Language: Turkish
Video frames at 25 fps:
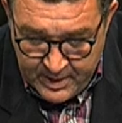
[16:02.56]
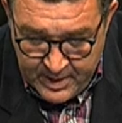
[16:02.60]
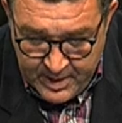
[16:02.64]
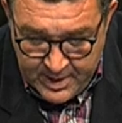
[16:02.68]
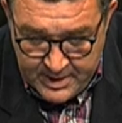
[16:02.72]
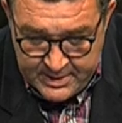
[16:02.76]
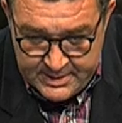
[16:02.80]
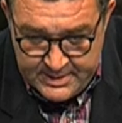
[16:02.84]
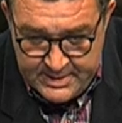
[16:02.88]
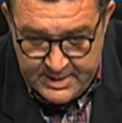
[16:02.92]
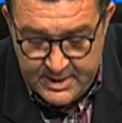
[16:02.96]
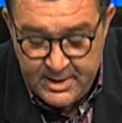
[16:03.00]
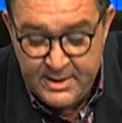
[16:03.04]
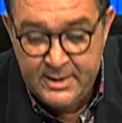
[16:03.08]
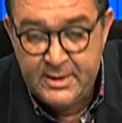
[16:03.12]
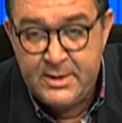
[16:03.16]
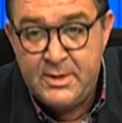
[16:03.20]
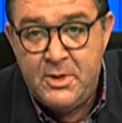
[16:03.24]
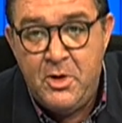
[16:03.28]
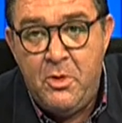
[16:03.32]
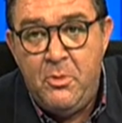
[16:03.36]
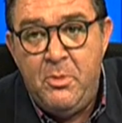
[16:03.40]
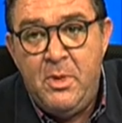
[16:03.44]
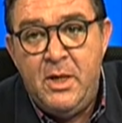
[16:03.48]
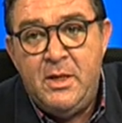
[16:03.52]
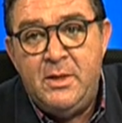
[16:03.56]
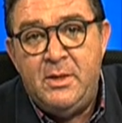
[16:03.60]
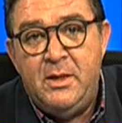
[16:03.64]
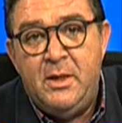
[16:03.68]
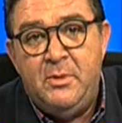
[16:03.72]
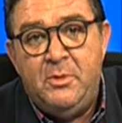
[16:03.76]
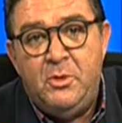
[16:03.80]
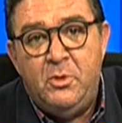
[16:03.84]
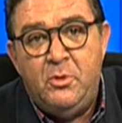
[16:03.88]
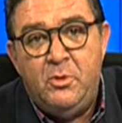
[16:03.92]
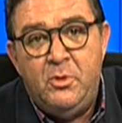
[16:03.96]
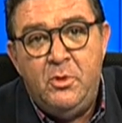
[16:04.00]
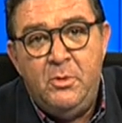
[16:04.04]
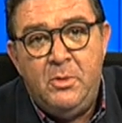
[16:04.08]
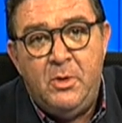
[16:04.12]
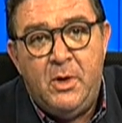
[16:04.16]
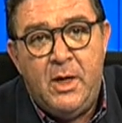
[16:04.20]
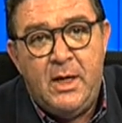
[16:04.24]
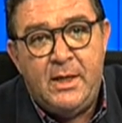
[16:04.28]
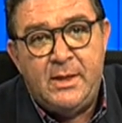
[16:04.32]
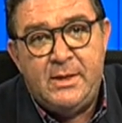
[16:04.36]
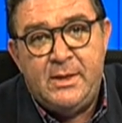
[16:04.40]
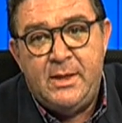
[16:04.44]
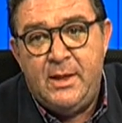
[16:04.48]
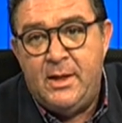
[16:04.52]
Arsenal'ı sevmeyiz diye bir durum yok.
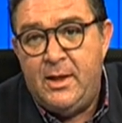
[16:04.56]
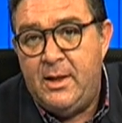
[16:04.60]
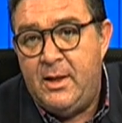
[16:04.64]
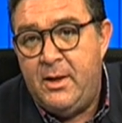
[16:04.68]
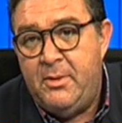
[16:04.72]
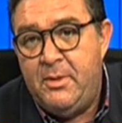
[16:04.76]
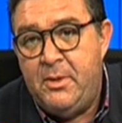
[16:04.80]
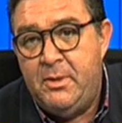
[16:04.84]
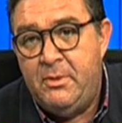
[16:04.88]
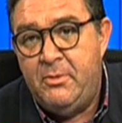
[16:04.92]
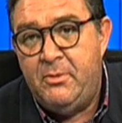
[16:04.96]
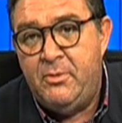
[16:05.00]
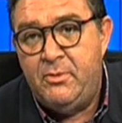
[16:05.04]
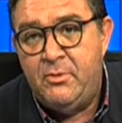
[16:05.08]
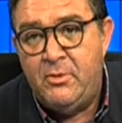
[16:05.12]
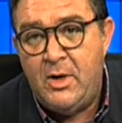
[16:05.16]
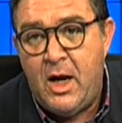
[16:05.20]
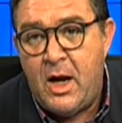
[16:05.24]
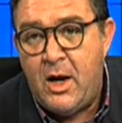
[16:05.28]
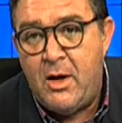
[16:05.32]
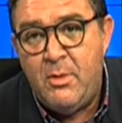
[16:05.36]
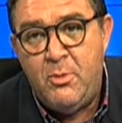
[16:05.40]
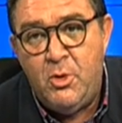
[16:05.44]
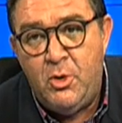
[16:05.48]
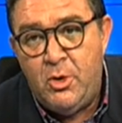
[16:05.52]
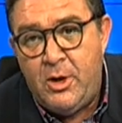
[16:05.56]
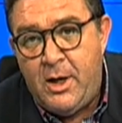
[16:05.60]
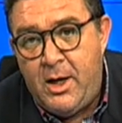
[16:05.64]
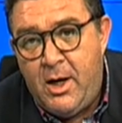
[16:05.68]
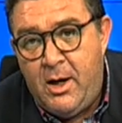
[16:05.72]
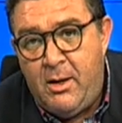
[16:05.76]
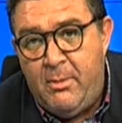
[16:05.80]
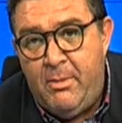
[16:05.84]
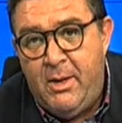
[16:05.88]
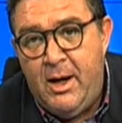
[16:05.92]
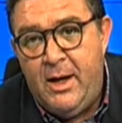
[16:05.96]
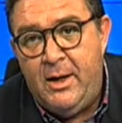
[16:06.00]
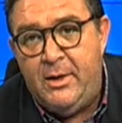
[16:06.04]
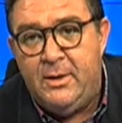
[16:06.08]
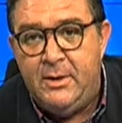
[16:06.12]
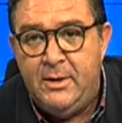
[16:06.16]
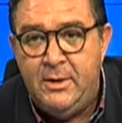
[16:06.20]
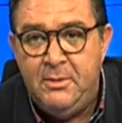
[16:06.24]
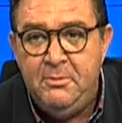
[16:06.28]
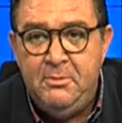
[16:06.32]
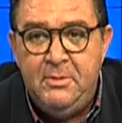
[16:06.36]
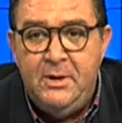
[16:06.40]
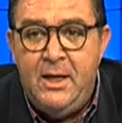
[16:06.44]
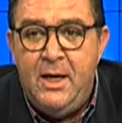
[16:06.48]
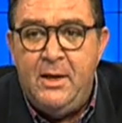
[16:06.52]
Arsenal'a ben takım olarak
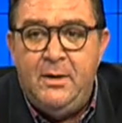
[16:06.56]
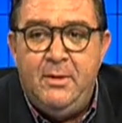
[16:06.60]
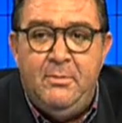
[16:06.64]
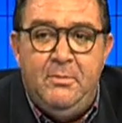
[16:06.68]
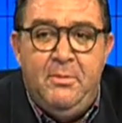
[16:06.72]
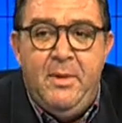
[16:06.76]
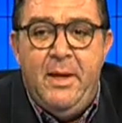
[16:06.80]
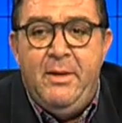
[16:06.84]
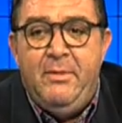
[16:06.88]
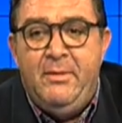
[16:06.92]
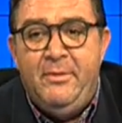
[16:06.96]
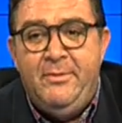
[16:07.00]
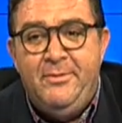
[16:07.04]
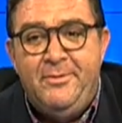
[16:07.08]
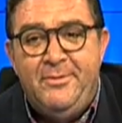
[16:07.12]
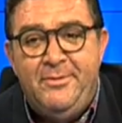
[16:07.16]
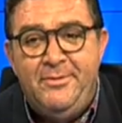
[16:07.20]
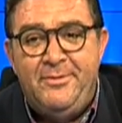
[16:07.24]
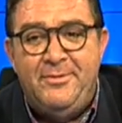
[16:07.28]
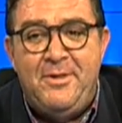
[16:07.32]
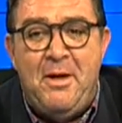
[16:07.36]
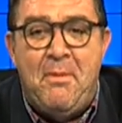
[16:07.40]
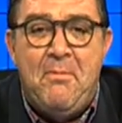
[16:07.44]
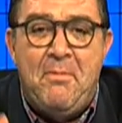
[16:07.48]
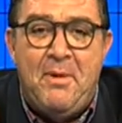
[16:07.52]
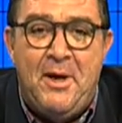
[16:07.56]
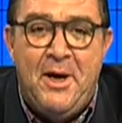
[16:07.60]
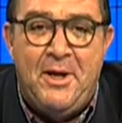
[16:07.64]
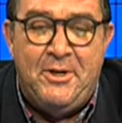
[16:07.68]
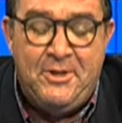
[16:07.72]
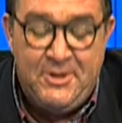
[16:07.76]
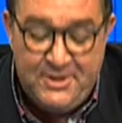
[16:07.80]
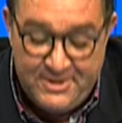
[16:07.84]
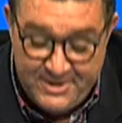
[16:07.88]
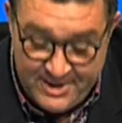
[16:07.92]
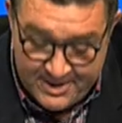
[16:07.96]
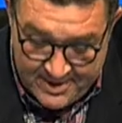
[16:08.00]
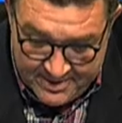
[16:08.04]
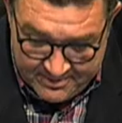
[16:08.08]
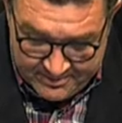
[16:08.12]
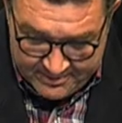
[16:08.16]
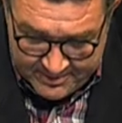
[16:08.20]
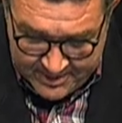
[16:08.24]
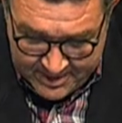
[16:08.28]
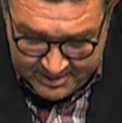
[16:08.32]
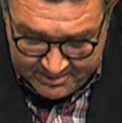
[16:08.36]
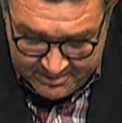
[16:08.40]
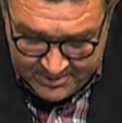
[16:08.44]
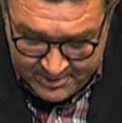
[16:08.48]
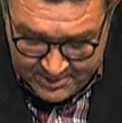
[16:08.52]
bayılırım da ben tam karşı
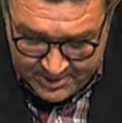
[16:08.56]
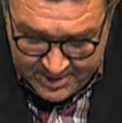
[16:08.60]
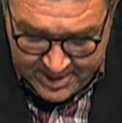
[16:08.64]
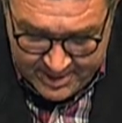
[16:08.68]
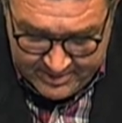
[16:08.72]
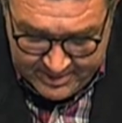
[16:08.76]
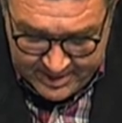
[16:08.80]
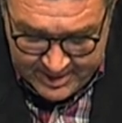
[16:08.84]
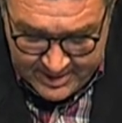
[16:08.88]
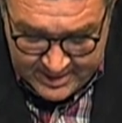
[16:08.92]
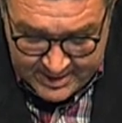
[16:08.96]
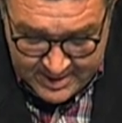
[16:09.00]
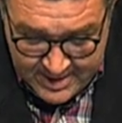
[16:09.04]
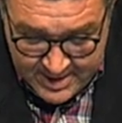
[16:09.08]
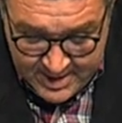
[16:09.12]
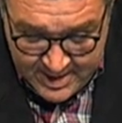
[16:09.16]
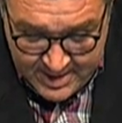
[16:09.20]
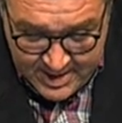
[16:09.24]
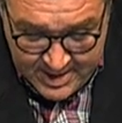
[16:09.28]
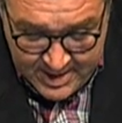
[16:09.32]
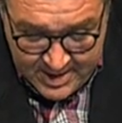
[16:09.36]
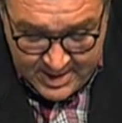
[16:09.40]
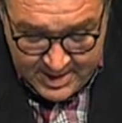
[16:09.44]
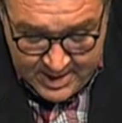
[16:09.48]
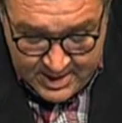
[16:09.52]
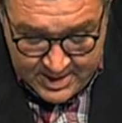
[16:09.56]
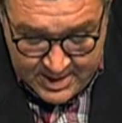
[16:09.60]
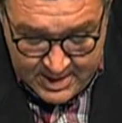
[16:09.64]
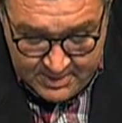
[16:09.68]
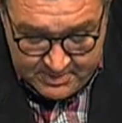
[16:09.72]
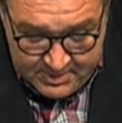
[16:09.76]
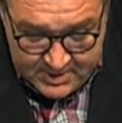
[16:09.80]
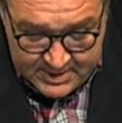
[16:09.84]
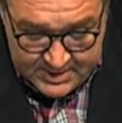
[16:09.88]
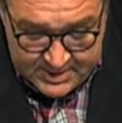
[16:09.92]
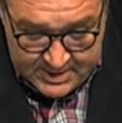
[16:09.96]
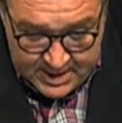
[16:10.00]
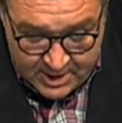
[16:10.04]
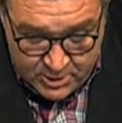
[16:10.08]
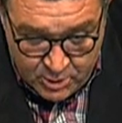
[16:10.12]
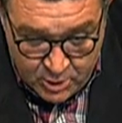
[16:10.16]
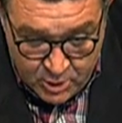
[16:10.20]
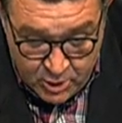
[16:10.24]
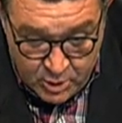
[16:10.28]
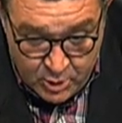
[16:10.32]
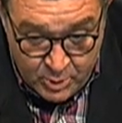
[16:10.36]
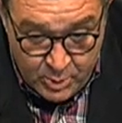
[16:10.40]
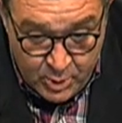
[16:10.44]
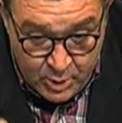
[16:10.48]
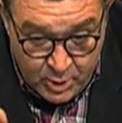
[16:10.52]
taraftayım. Olabilir. Kıbrıs'ta
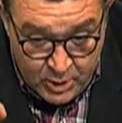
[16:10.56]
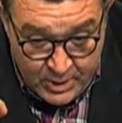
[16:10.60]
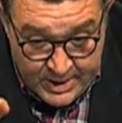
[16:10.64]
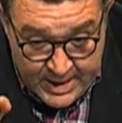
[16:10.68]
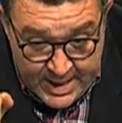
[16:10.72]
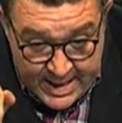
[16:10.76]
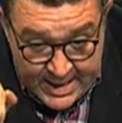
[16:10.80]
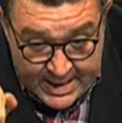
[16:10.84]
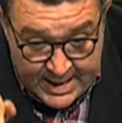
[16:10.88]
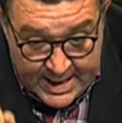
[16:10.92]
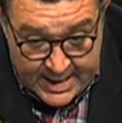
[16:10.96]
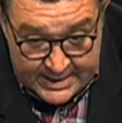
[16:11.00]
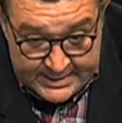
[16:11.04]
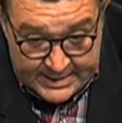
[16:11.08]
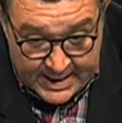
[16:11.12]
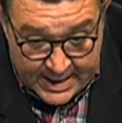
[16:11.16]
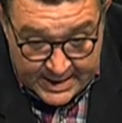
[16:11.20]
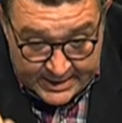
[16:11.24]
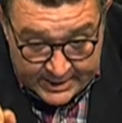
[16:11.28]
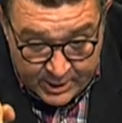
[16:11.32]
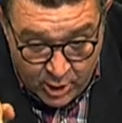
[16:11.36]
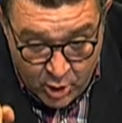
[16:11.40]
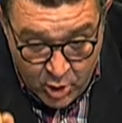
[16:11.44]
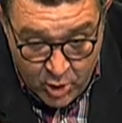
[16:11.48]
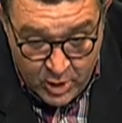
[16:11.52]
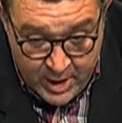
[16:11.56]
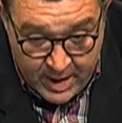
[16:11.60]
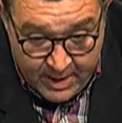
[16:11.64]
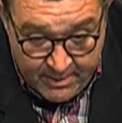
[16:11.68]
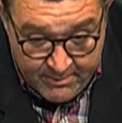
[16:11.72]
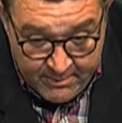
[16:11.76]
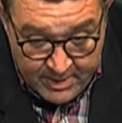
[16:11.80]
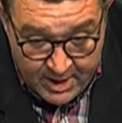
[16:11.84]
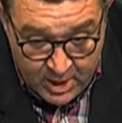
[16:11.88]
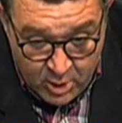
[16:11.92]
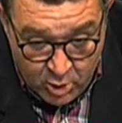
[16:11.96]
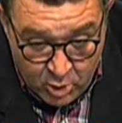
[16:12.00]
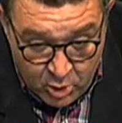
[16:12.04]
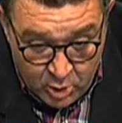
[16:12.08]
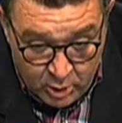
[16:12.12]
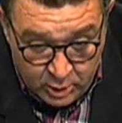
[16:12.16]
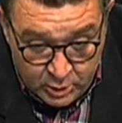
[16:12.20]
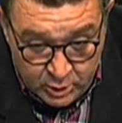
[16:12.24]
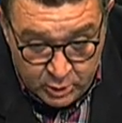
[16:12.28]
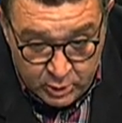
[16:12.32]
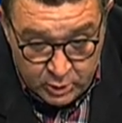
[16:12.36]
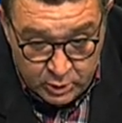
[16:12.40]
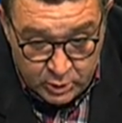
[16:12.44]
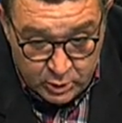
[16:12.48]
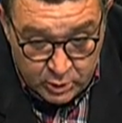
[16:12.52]
çözümün ne kadar önemli
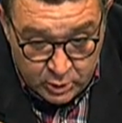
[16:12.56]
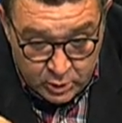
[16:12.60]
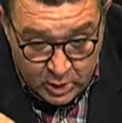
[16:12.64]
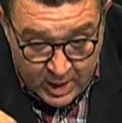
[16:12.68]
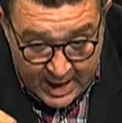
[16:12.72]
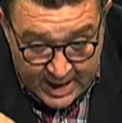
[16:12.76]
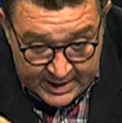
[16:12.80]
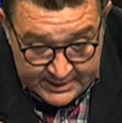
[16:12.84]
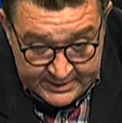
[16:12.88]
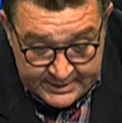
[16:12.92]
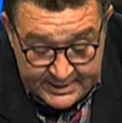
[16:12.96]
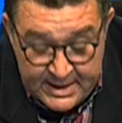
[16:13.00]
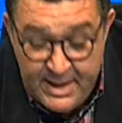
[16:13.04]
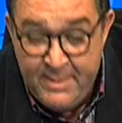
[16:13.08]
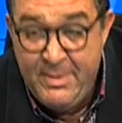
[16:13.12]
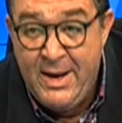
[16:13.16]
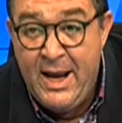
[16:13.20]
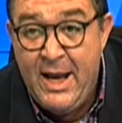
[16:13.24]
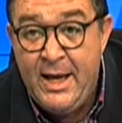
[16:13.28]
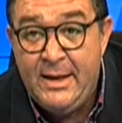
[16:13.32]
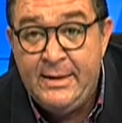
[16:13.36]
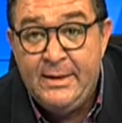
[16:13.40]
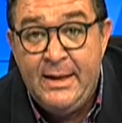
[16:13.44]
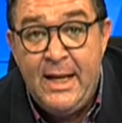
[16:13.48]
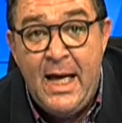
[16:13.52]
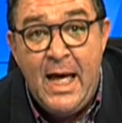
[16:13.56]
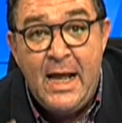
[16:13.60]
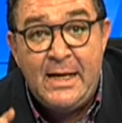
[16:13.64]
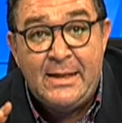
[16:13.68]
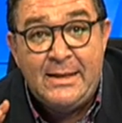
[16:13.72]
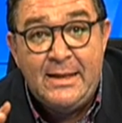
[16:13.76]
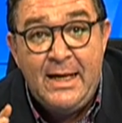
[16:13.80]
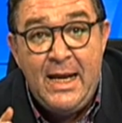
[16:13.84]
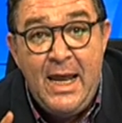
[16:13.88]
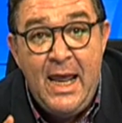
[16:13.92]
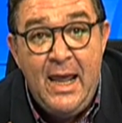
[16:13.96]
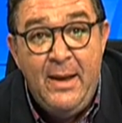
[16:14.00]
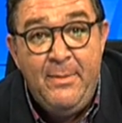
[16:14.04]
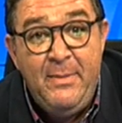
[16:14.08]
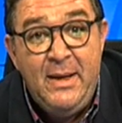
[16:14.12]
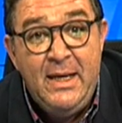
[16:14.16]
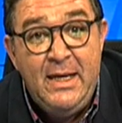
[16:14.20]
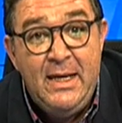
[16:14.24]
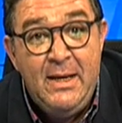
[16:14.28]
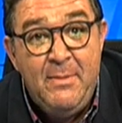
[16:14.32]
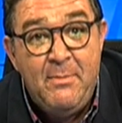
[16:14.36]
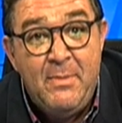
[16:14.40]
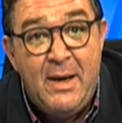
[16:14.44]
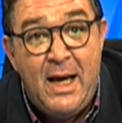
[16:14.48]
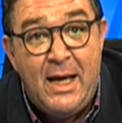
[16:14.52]
olduğunu anlamayanlar
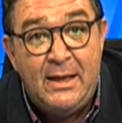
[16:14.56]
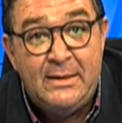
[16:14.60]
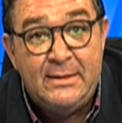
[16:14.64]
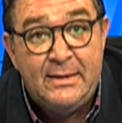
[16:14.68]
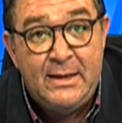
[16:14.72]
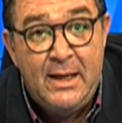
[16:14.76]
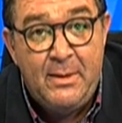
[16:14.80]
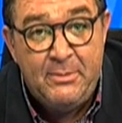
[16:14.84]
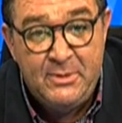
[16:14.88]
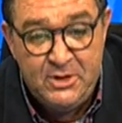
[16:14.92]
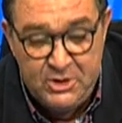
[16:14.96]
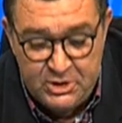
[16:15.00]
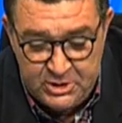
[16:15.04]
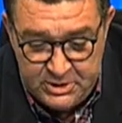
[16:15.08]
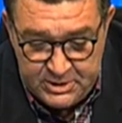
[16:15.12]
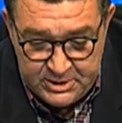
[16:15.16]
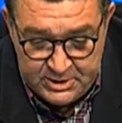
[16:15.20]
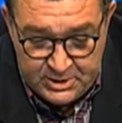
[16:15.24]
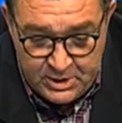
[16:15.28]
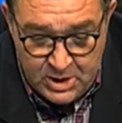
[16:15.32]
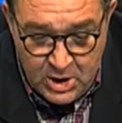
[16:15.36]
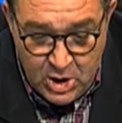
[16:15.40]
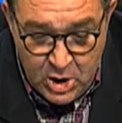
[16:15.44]
eminim anlamıştır.